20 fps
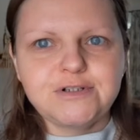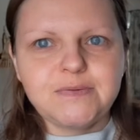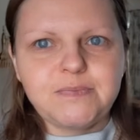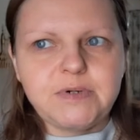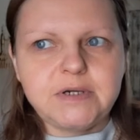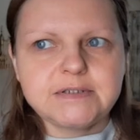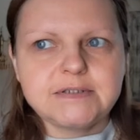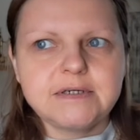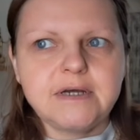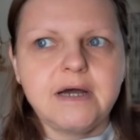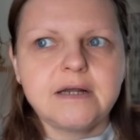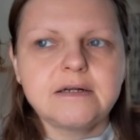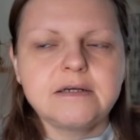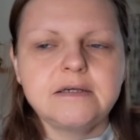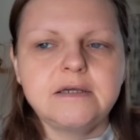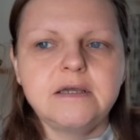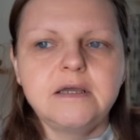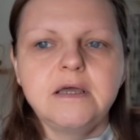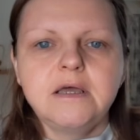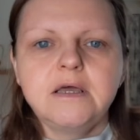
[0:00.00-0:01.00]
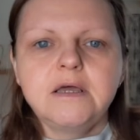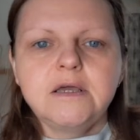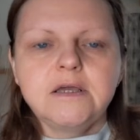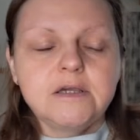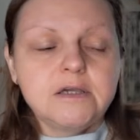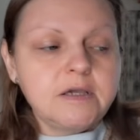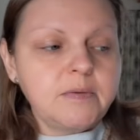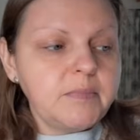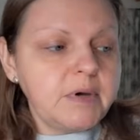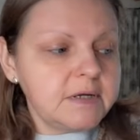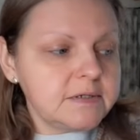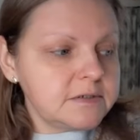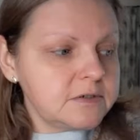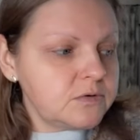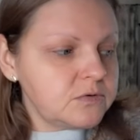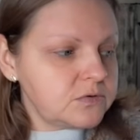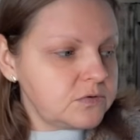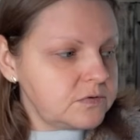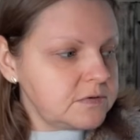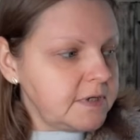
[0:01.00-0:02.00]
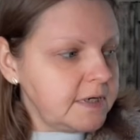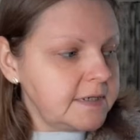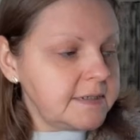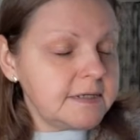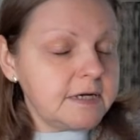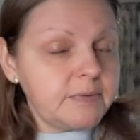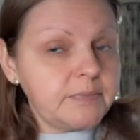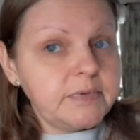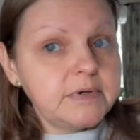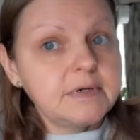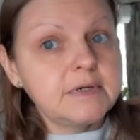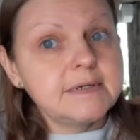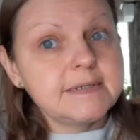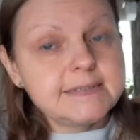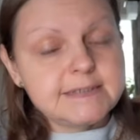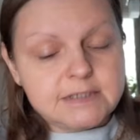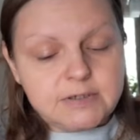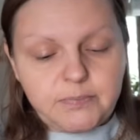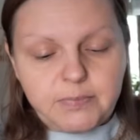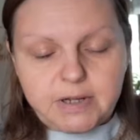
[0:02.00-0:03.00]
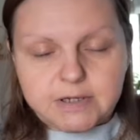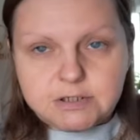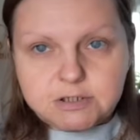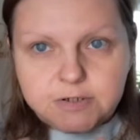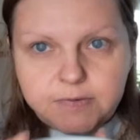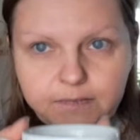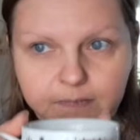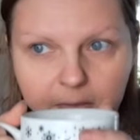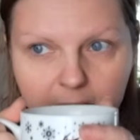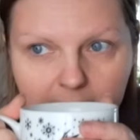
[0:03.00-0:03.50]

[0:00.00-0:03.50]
te piaskarki i będą tutaj nam sypać.